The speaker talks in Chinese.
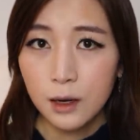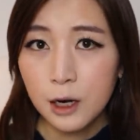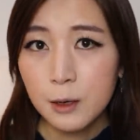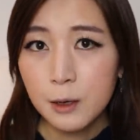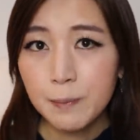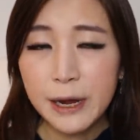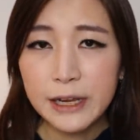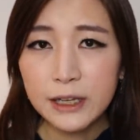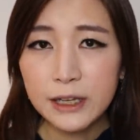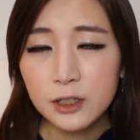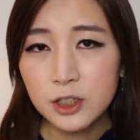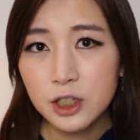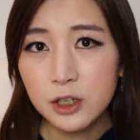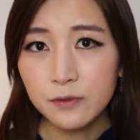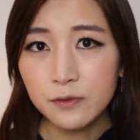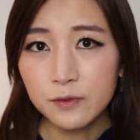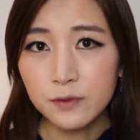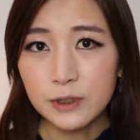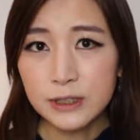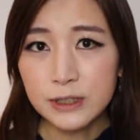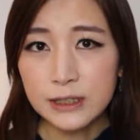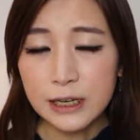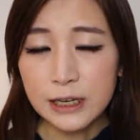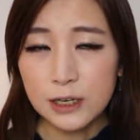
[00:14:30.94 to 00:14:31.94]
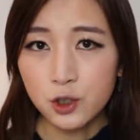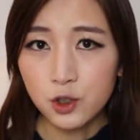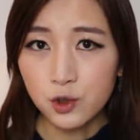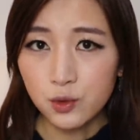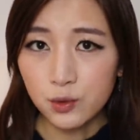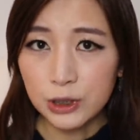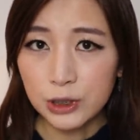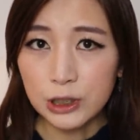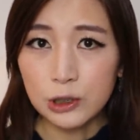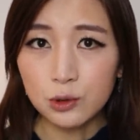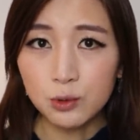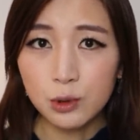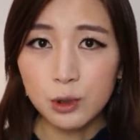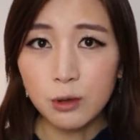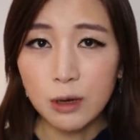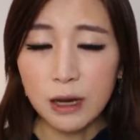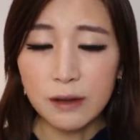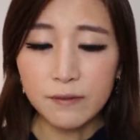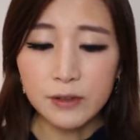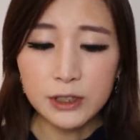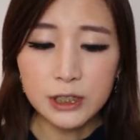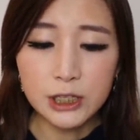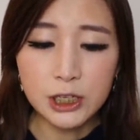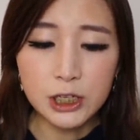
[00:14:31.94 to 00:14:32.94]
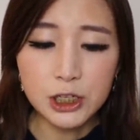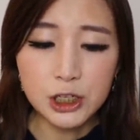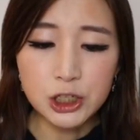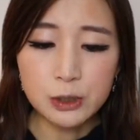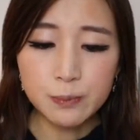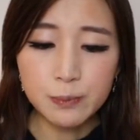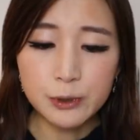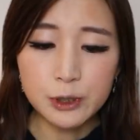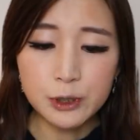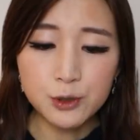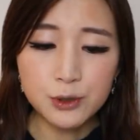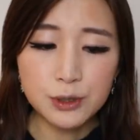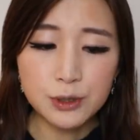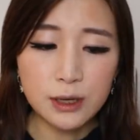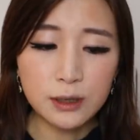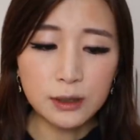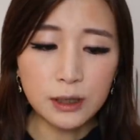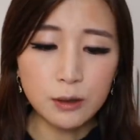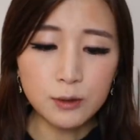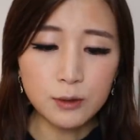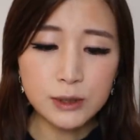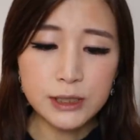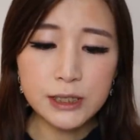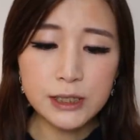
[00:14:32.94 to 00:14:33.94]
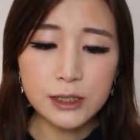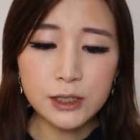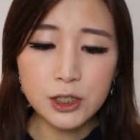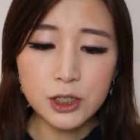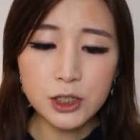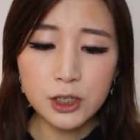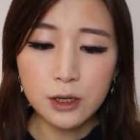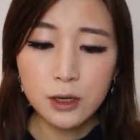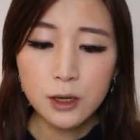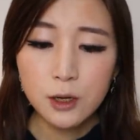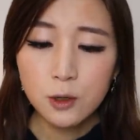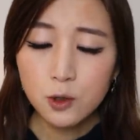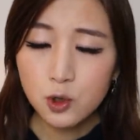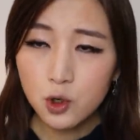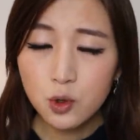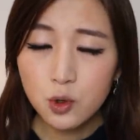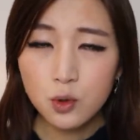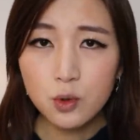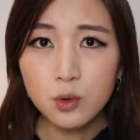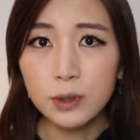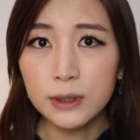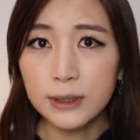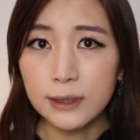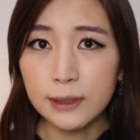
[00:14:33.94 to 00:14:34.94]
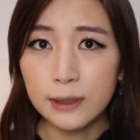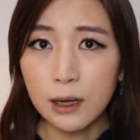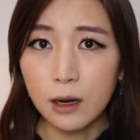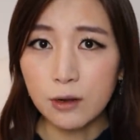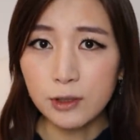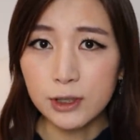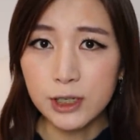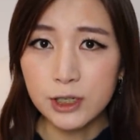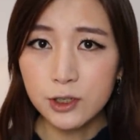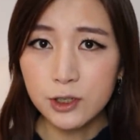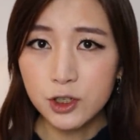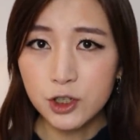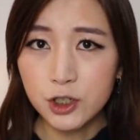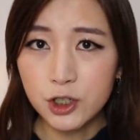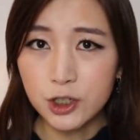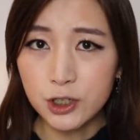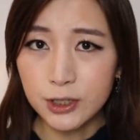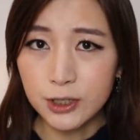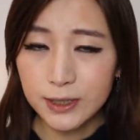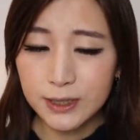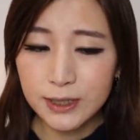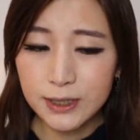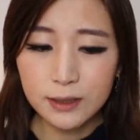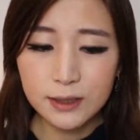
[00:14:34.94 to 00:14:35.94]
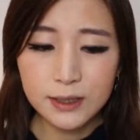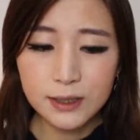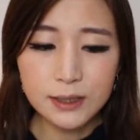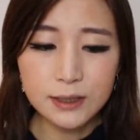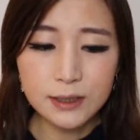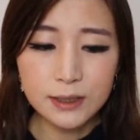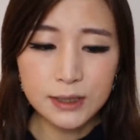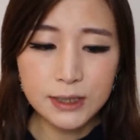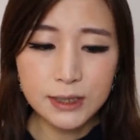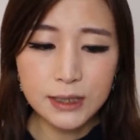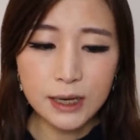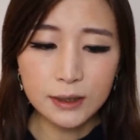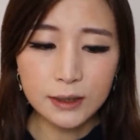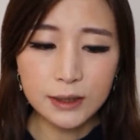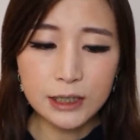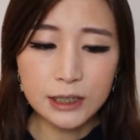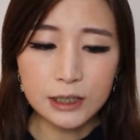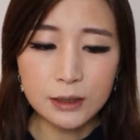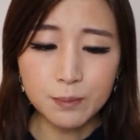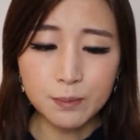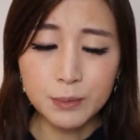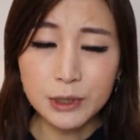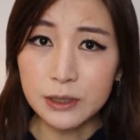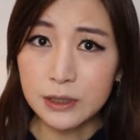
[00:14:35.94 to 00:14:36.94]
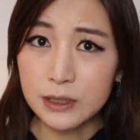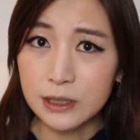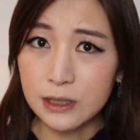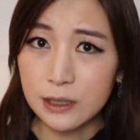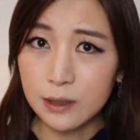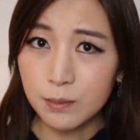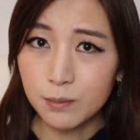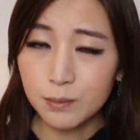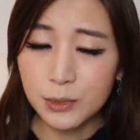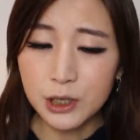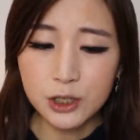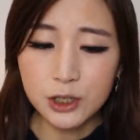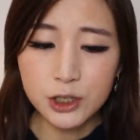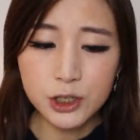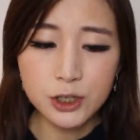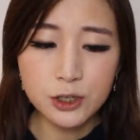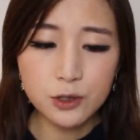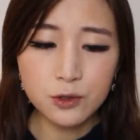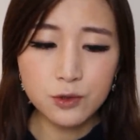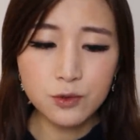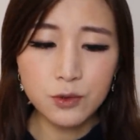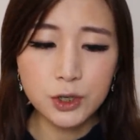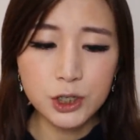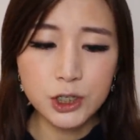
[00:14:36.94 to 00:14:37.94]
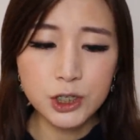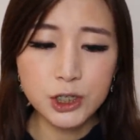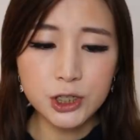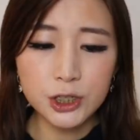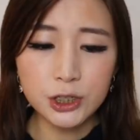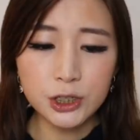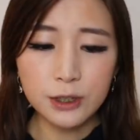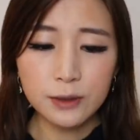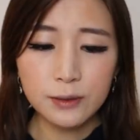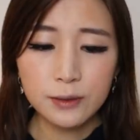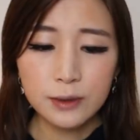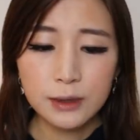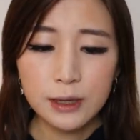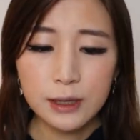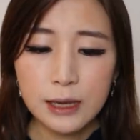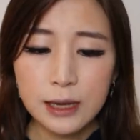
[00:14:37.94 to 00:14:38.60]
而拜登政府在处理对华问题时，必须要牢记的是，中国领导人只相信强力，并且蔑视弱势者。